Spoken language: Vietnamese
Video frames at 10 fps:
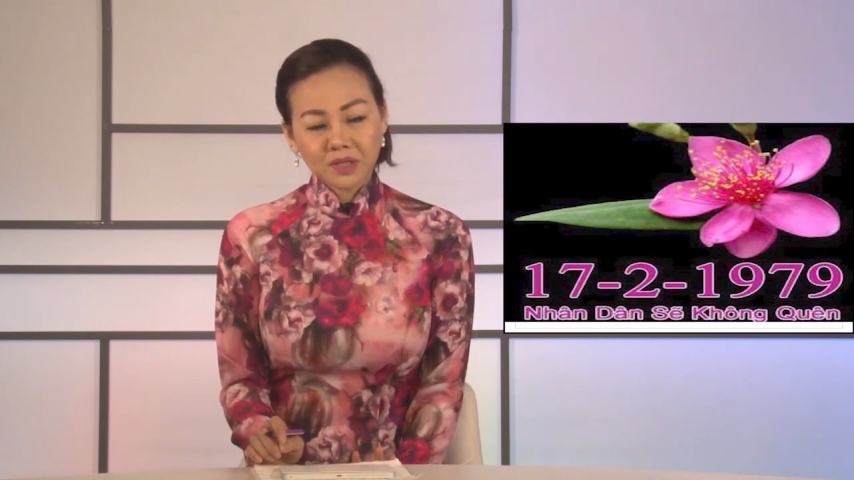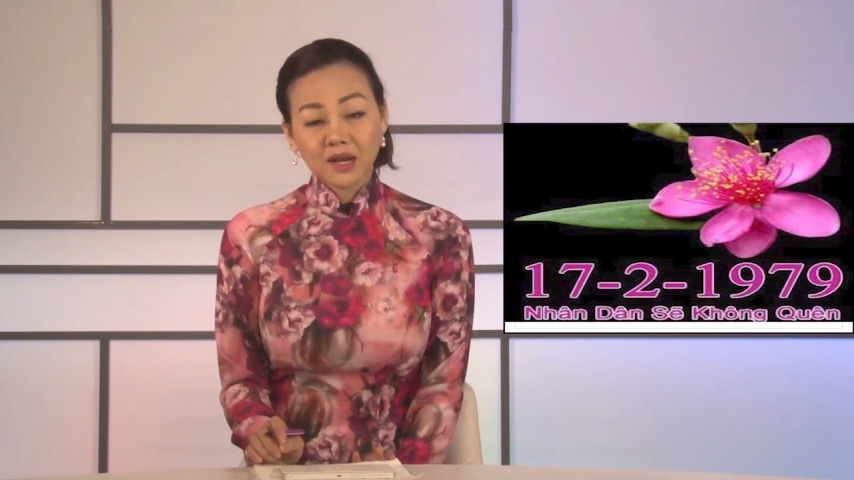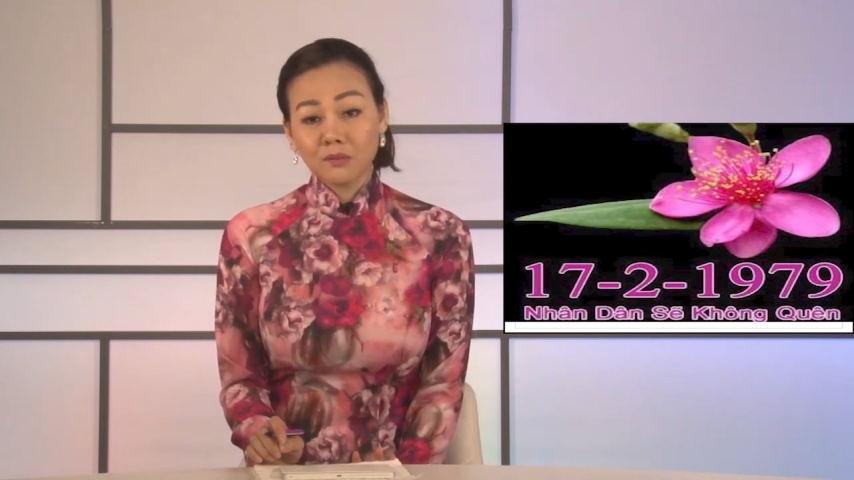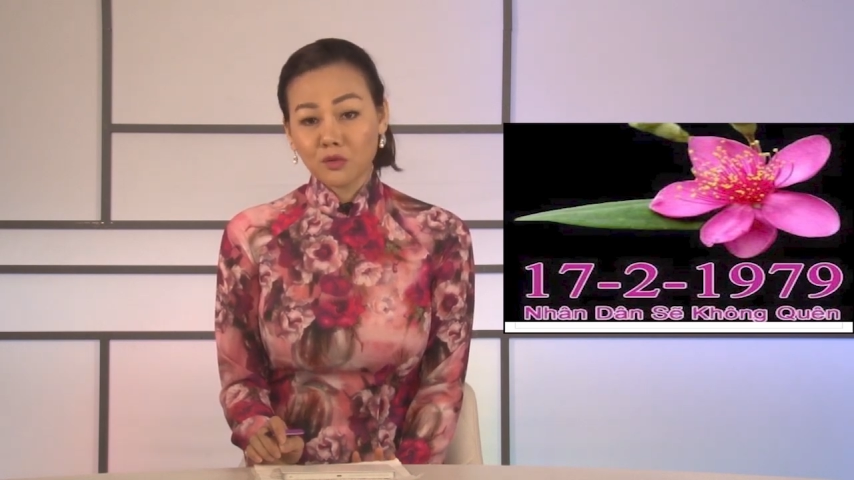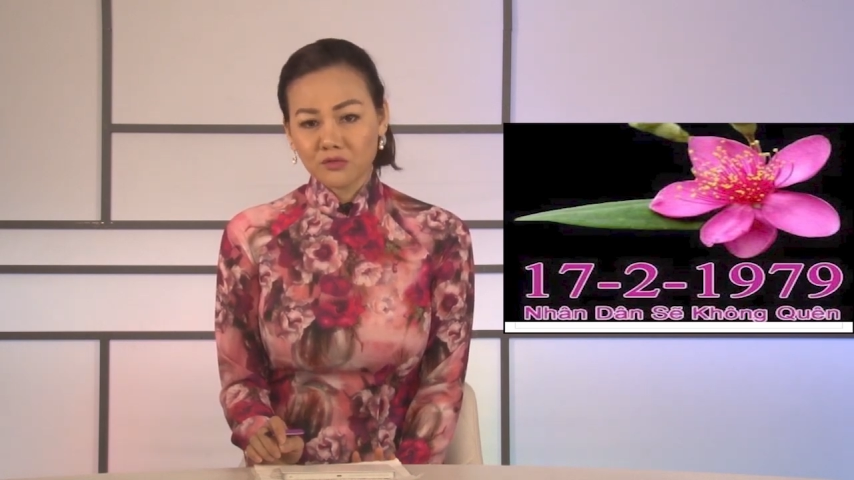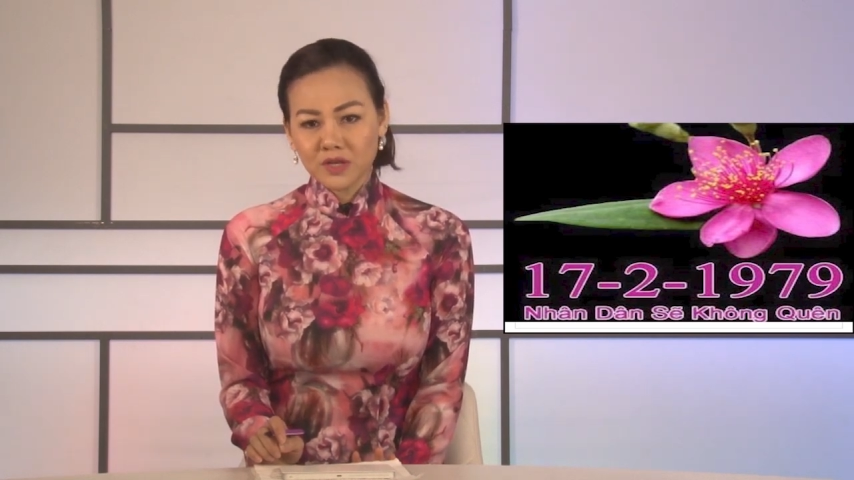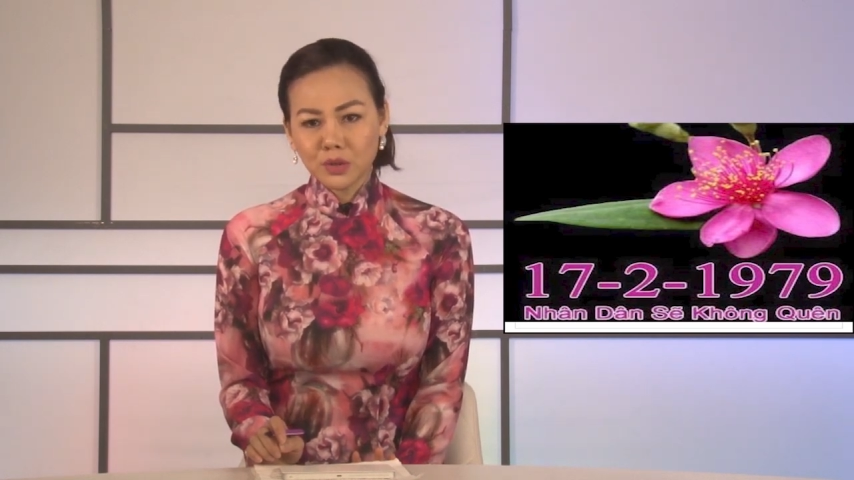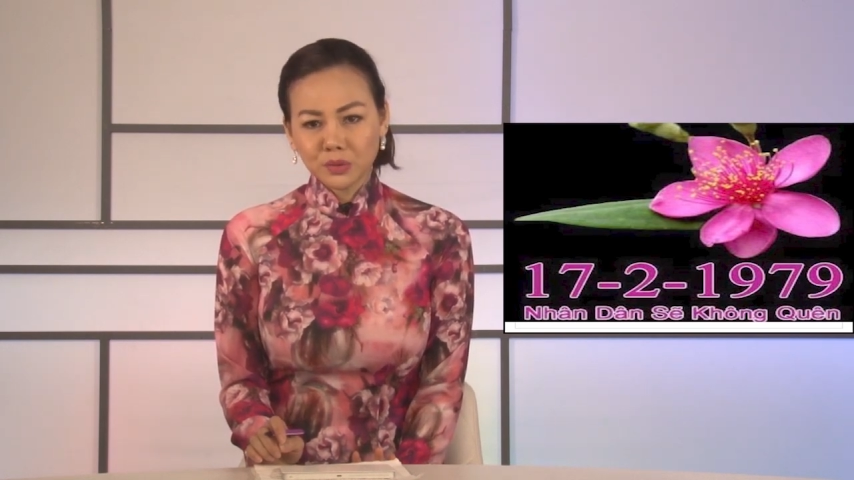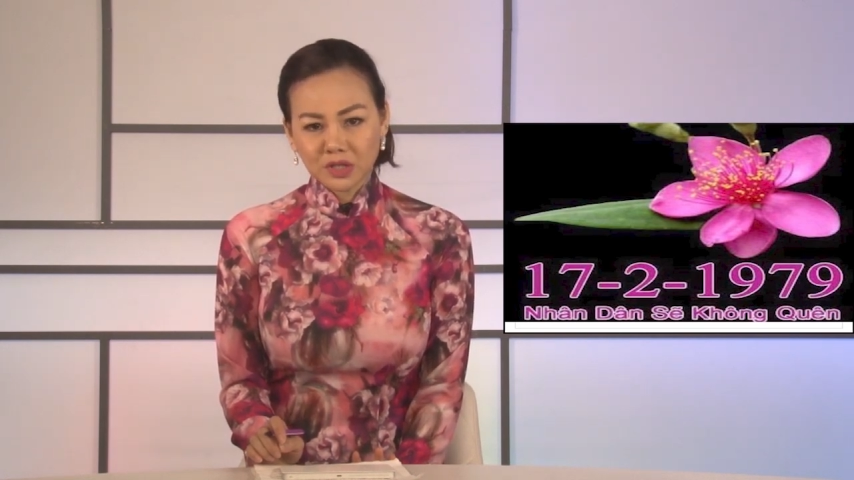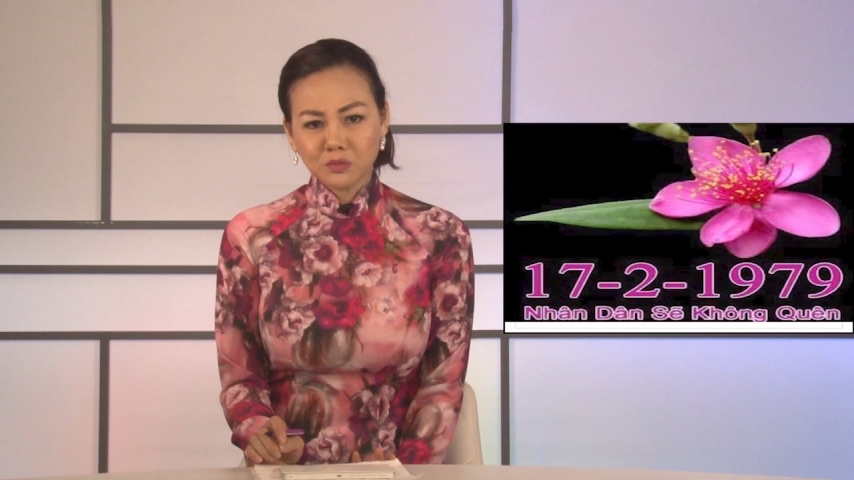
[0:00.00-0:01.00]
thể là một ví
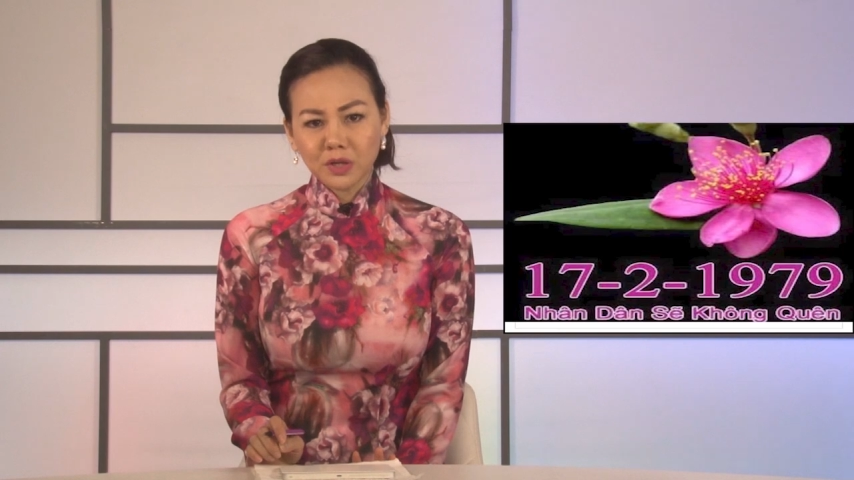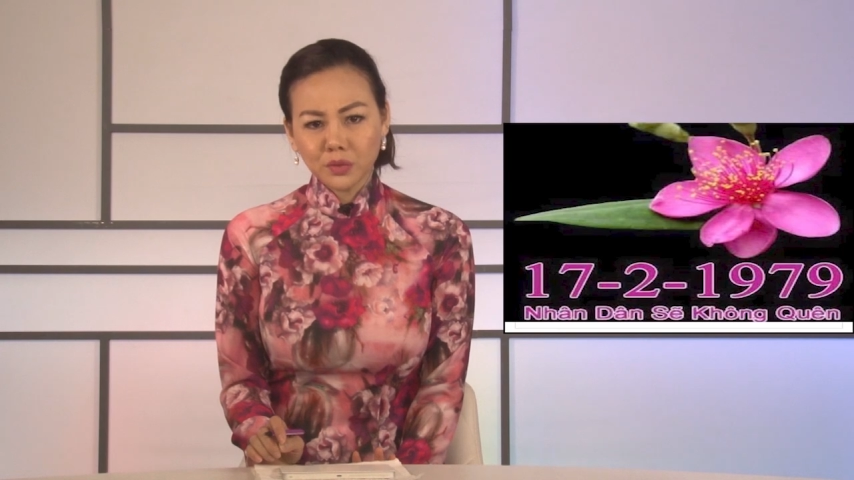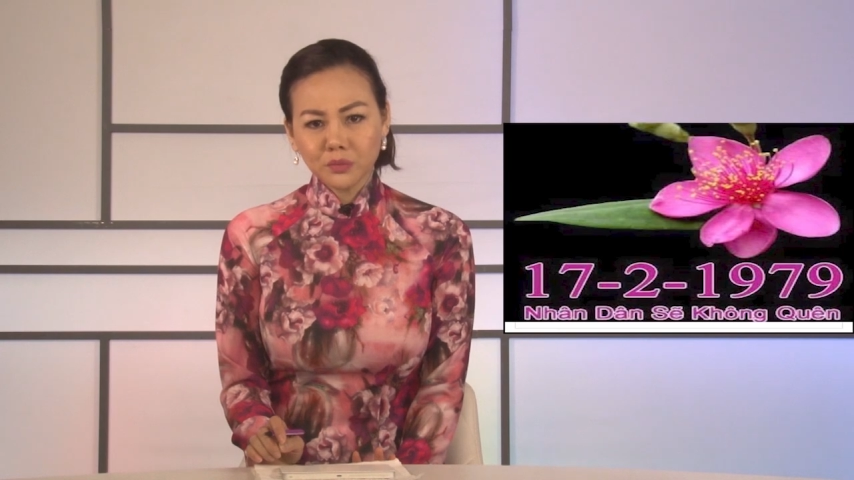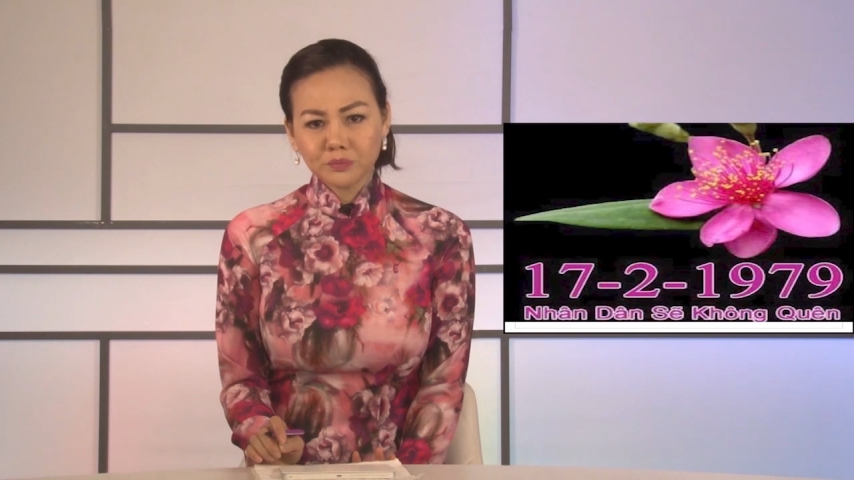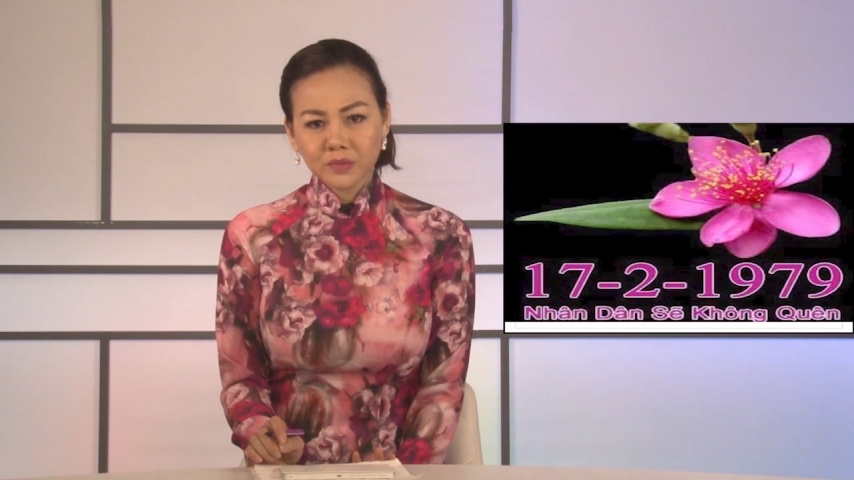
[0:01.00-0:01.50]
dụ tiêu biểu.